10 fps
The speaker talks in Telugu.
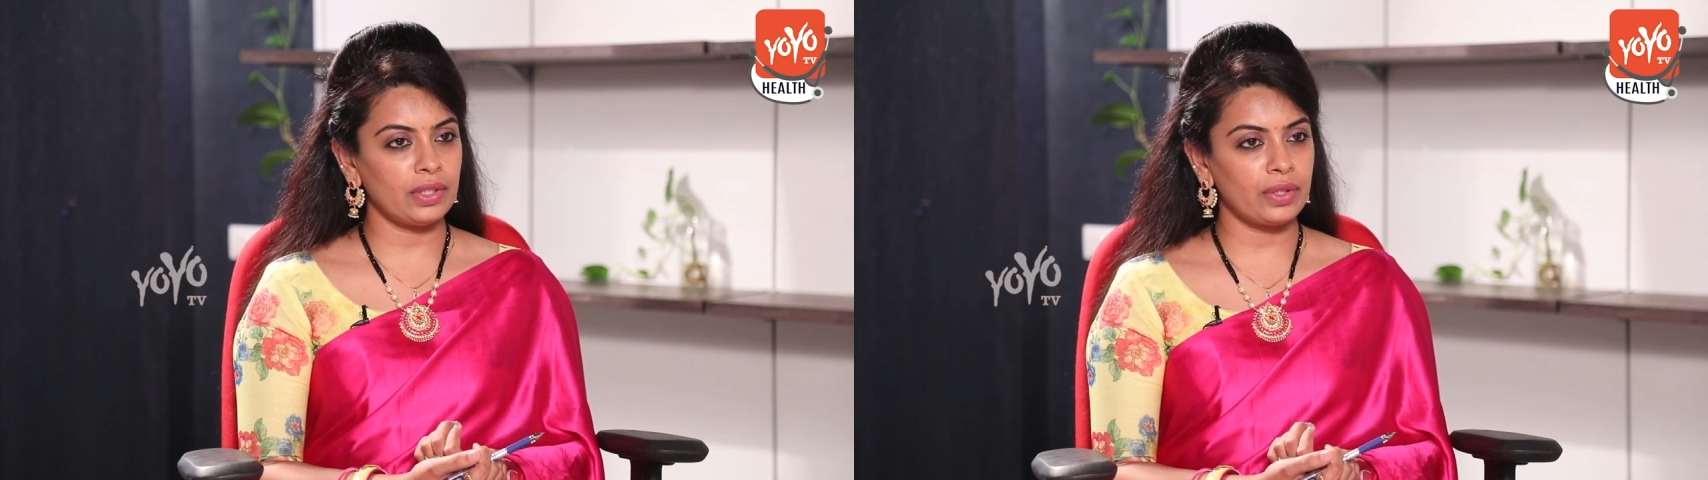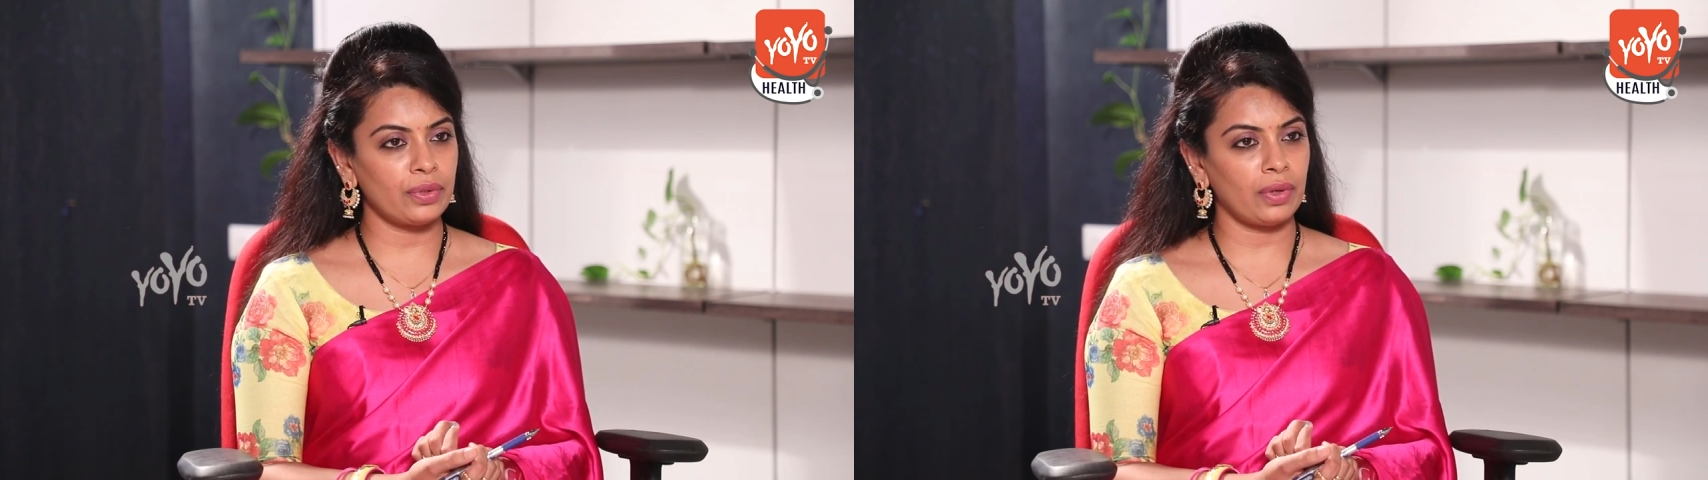
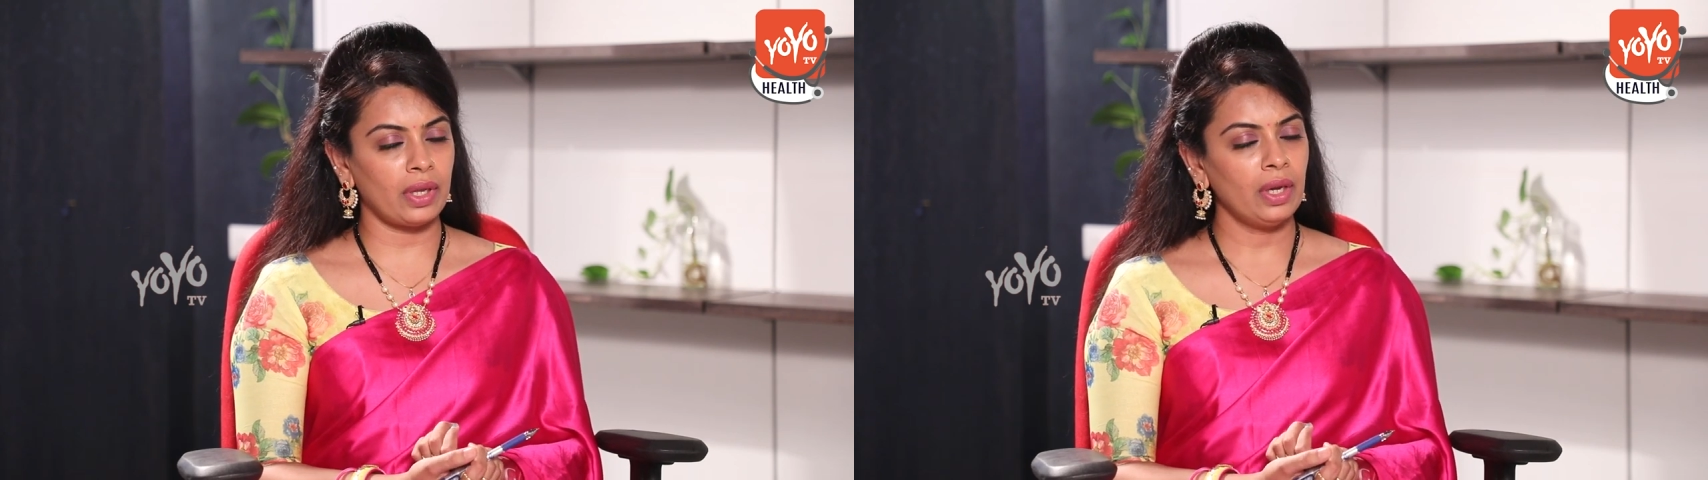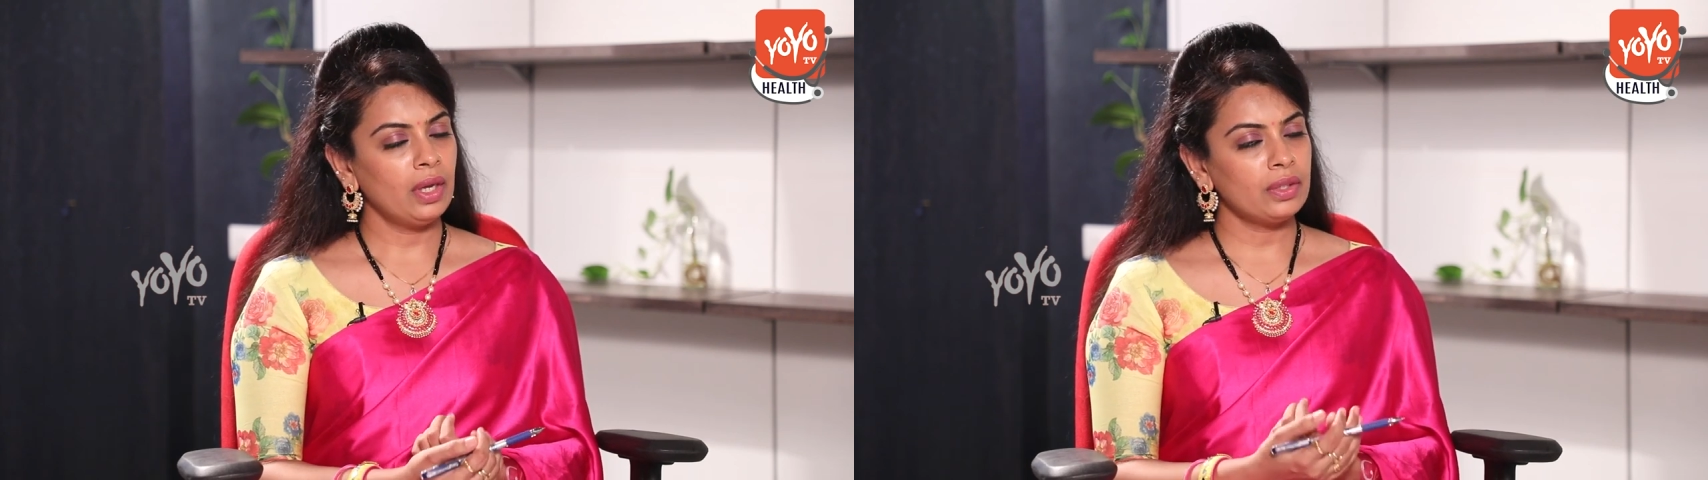
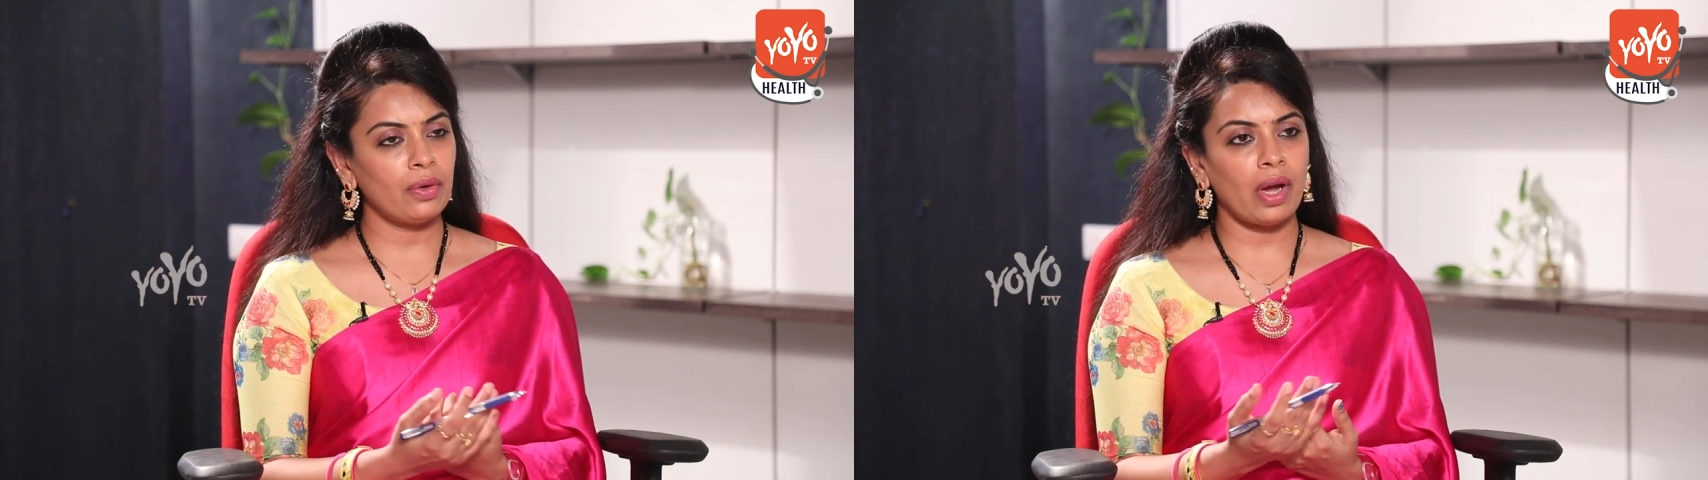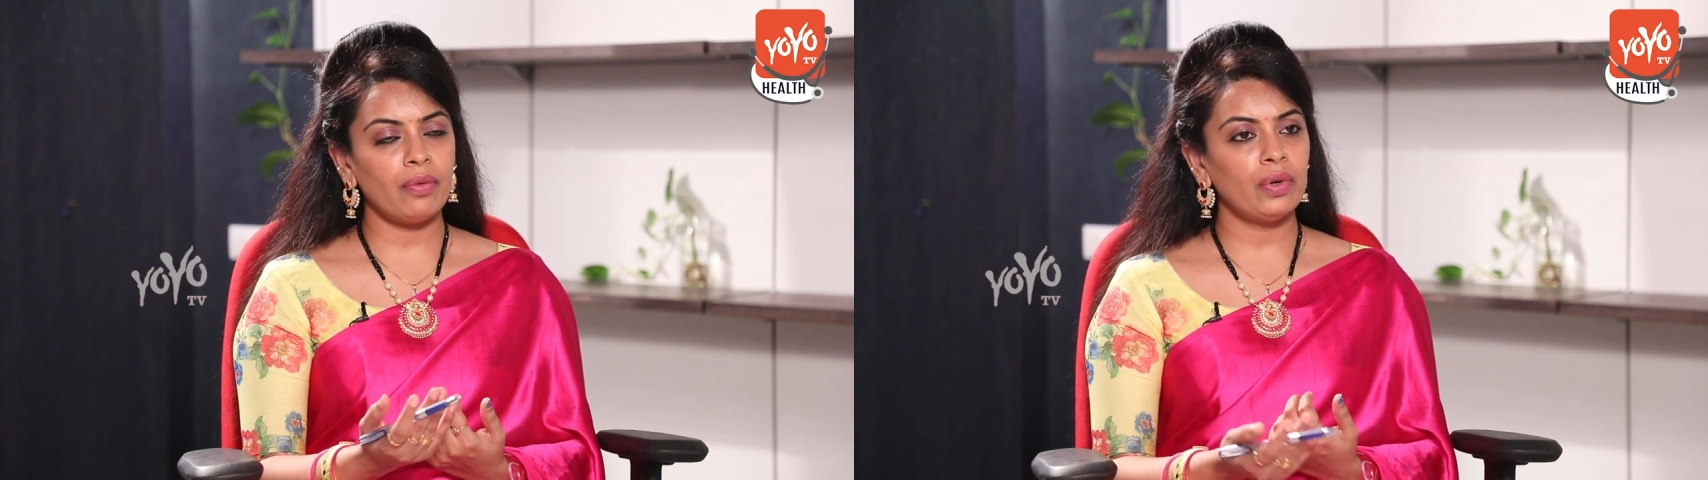చేస్తున్నారు సో
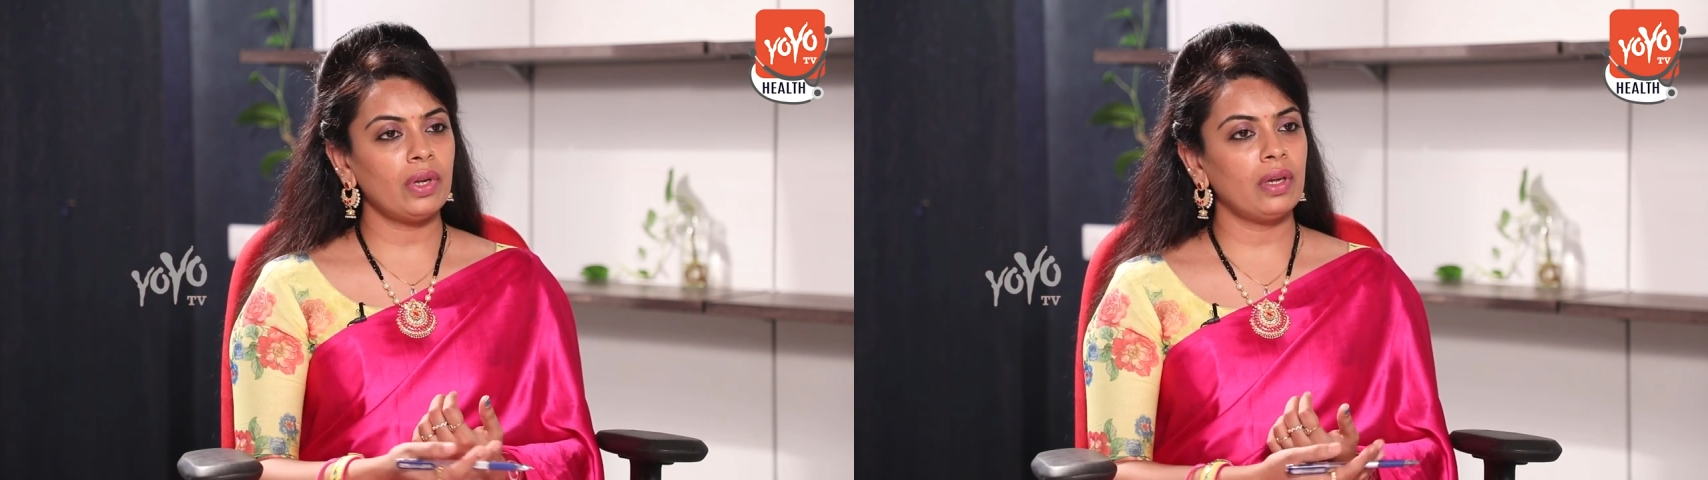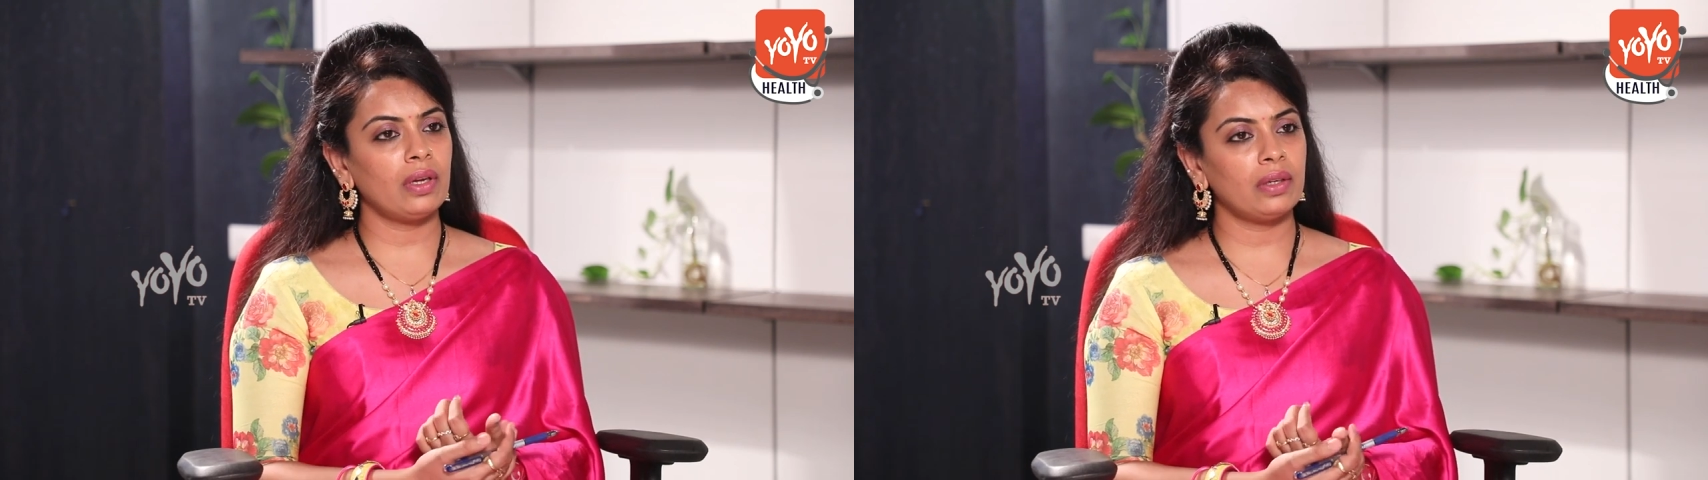అవి కూడా